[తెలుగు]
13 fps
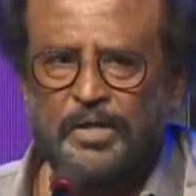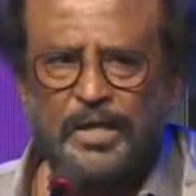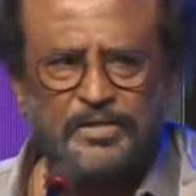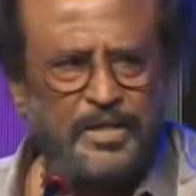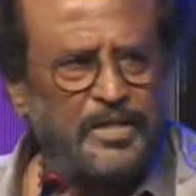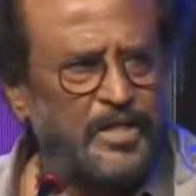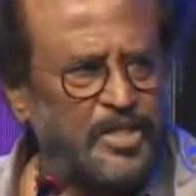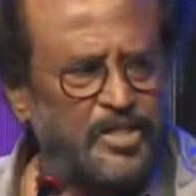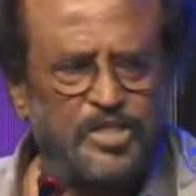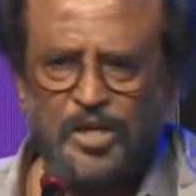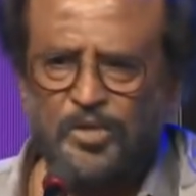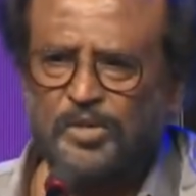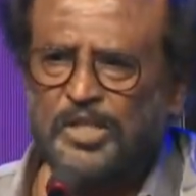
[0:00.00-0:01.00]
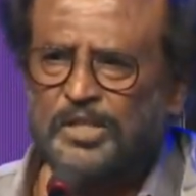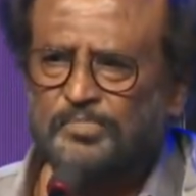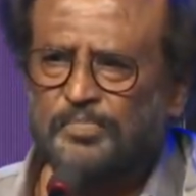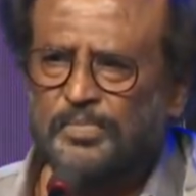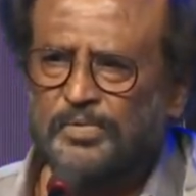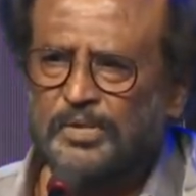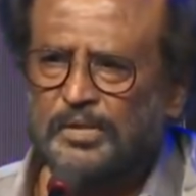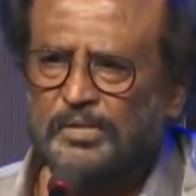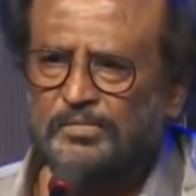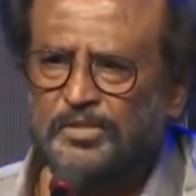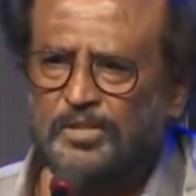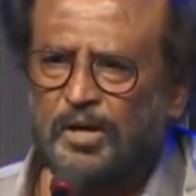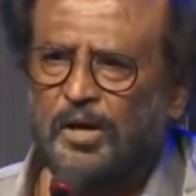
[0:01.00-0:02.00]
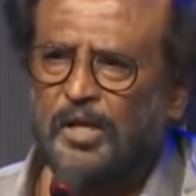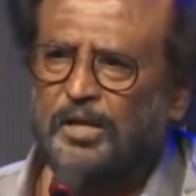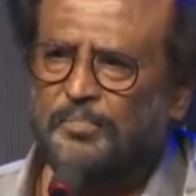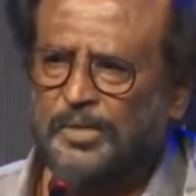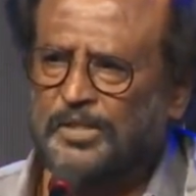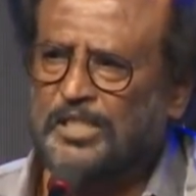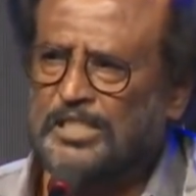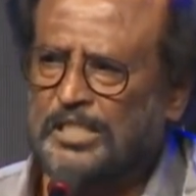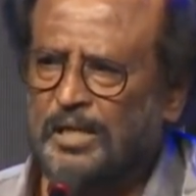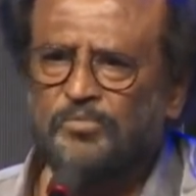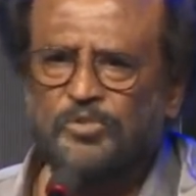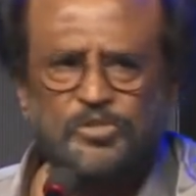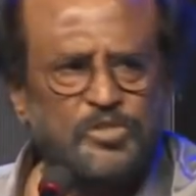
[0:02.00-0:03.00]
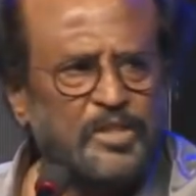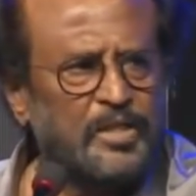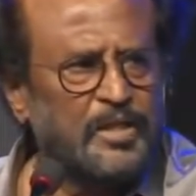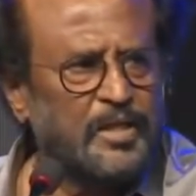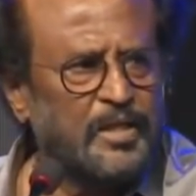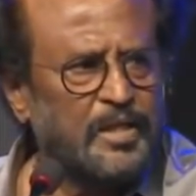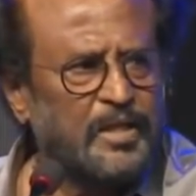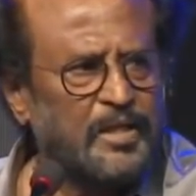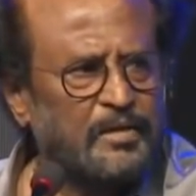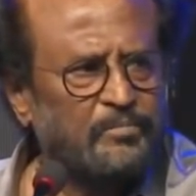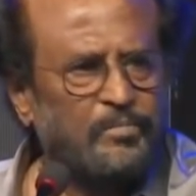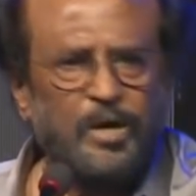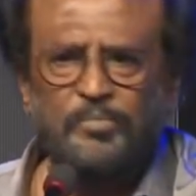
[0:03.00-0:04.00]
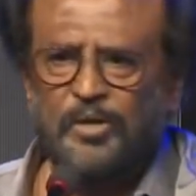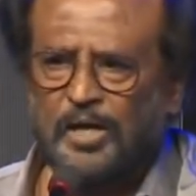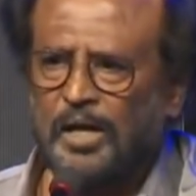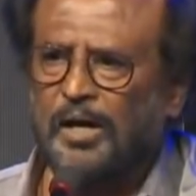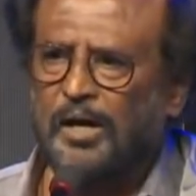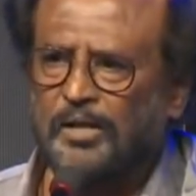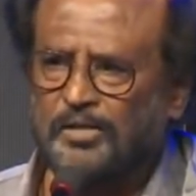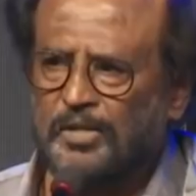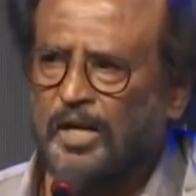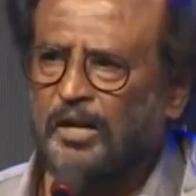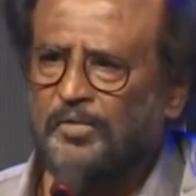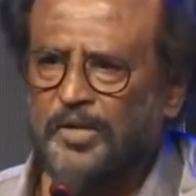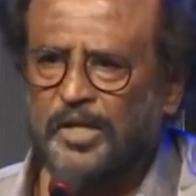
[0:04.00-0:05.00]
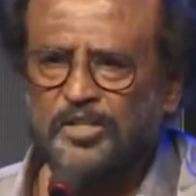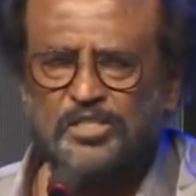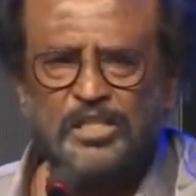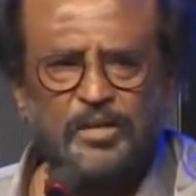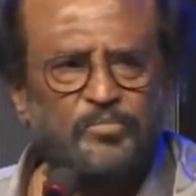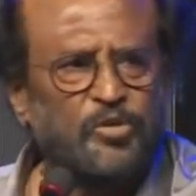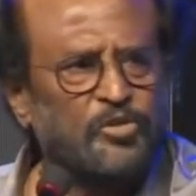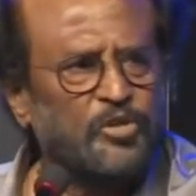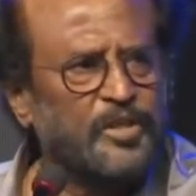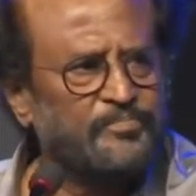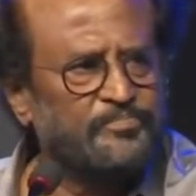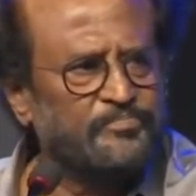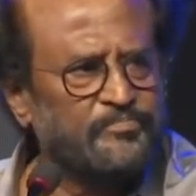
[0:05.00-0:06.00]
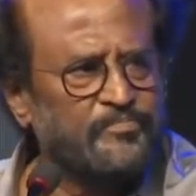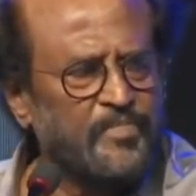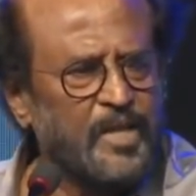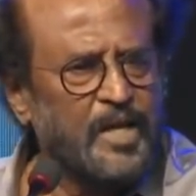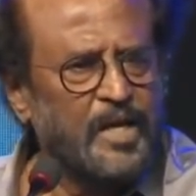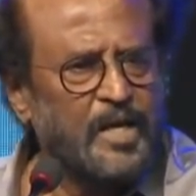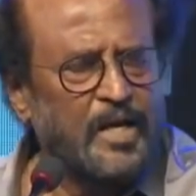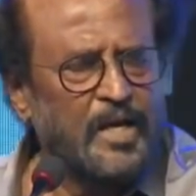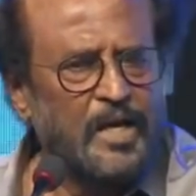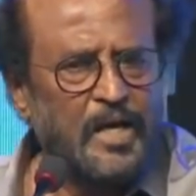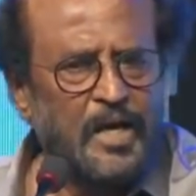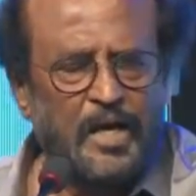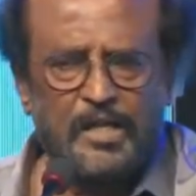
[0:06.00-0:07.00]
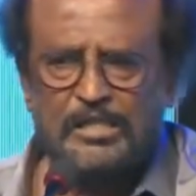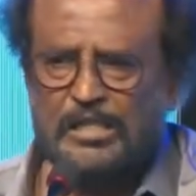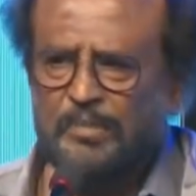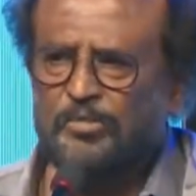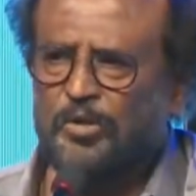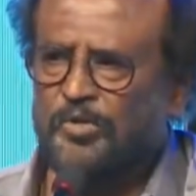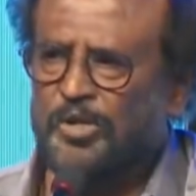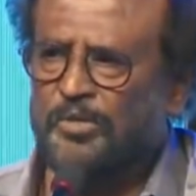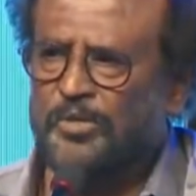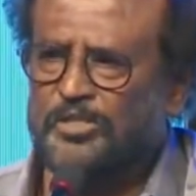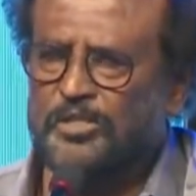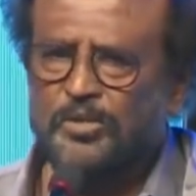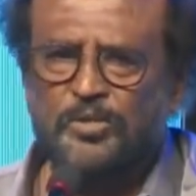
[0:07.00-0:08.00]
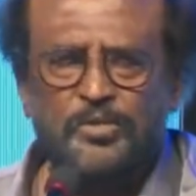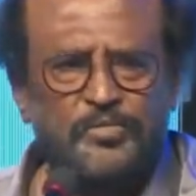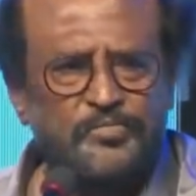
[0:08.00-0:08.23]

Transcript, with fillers: ఐ థింక్ ఏషియాలోనే చాలా పెద్ద స్లమ్ వచ్చి బాంబేలో ధారావి అనే స్లమ్ ఉంది ఆ స్లమ్లో ఉండే మనుషులు